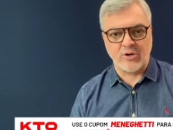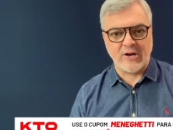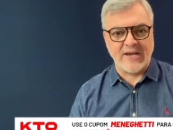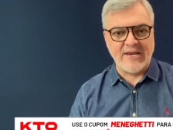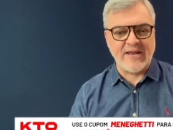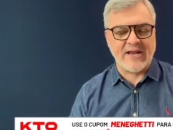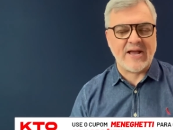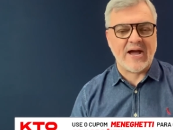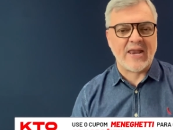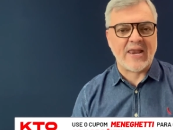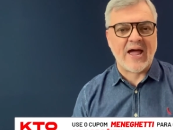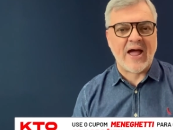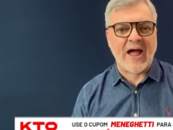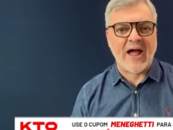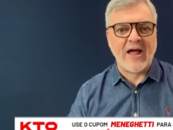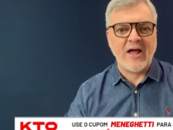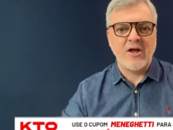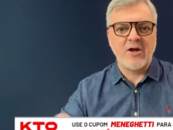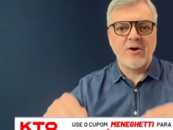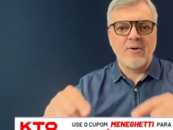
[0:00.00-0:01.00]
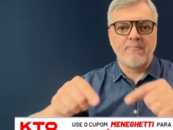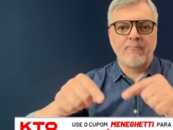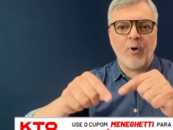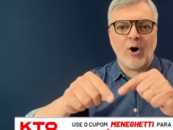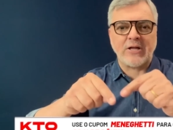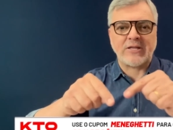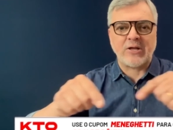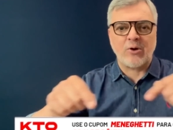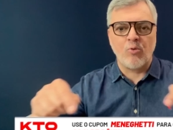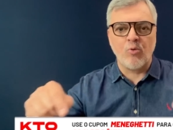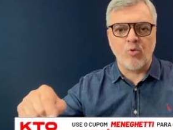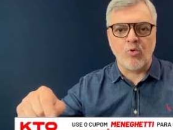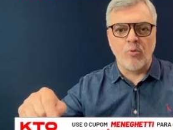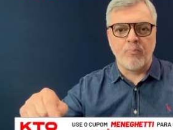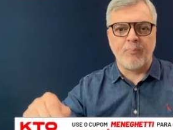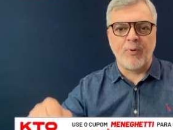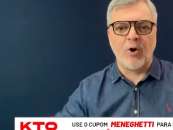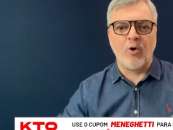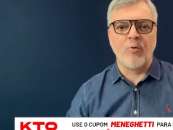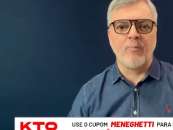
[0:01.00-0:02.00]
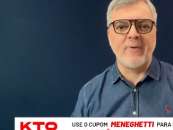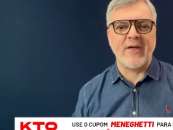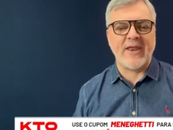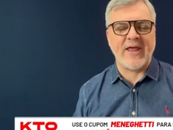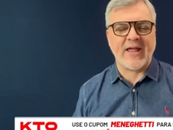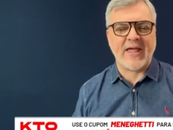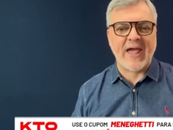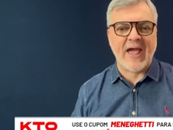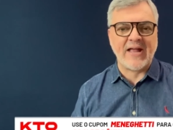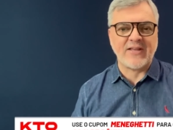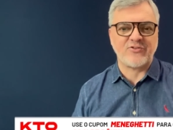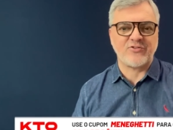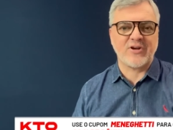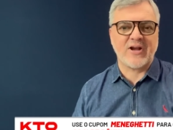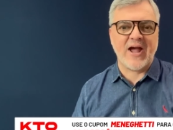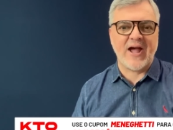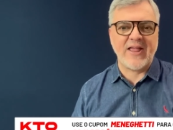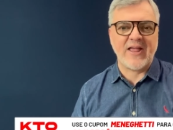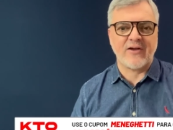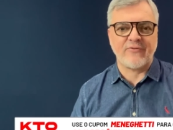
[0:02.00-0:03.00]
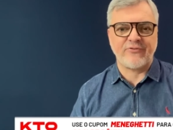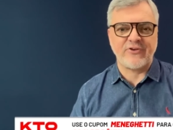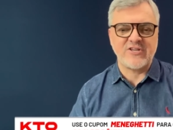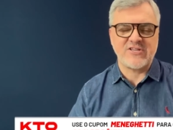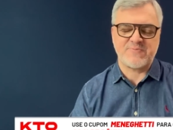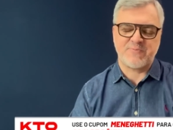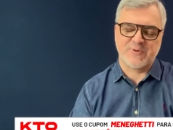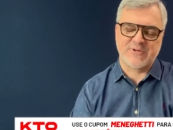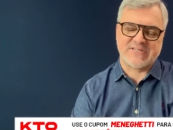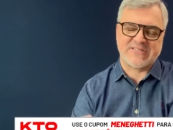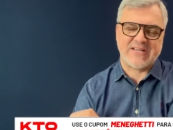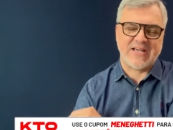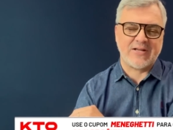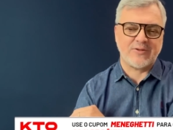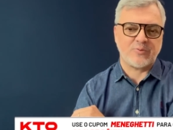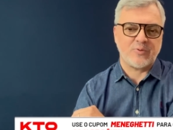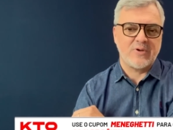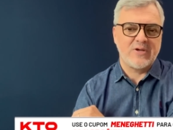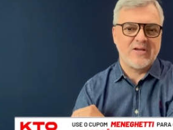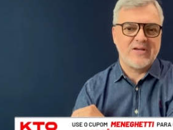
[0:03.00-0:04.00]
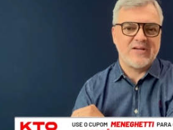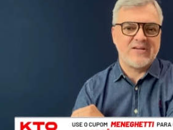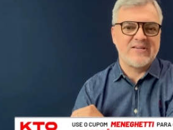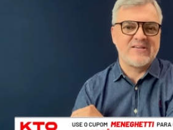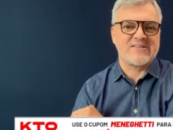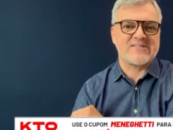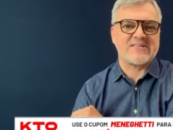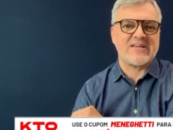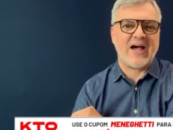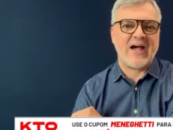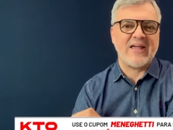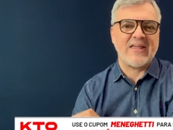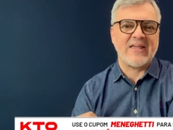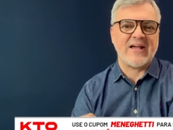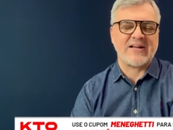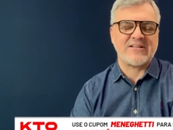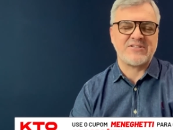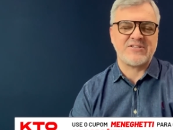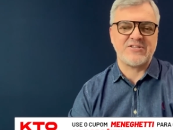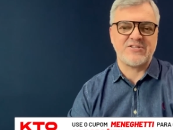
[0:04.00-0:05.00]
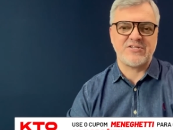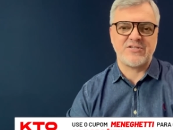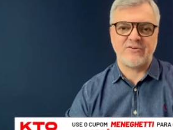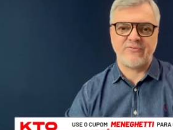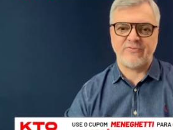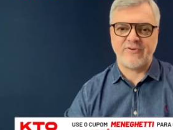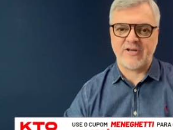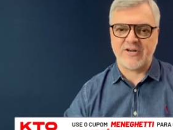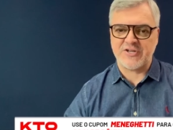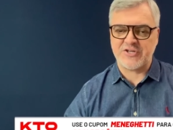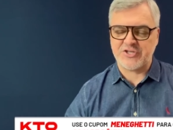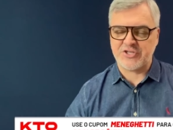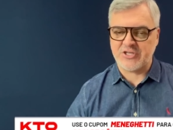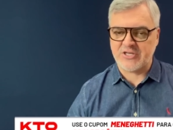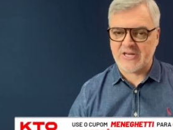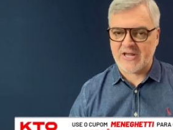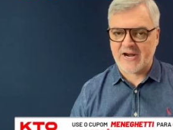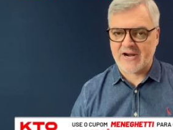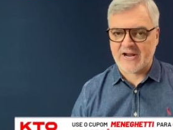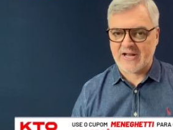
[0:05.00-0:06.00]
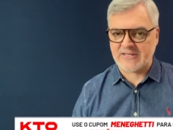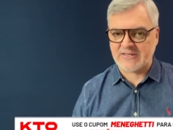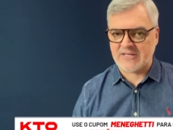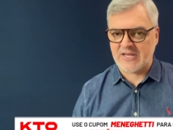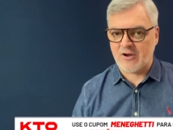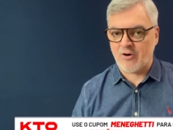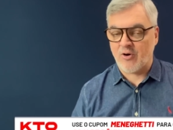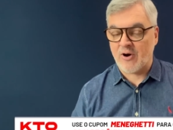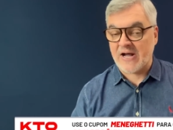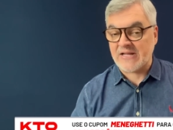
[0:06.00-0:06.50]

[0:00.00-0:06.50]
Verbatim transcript: Clica lá, bota o cupom Meneguete, ganha 20% e sai a te divertir na KTO.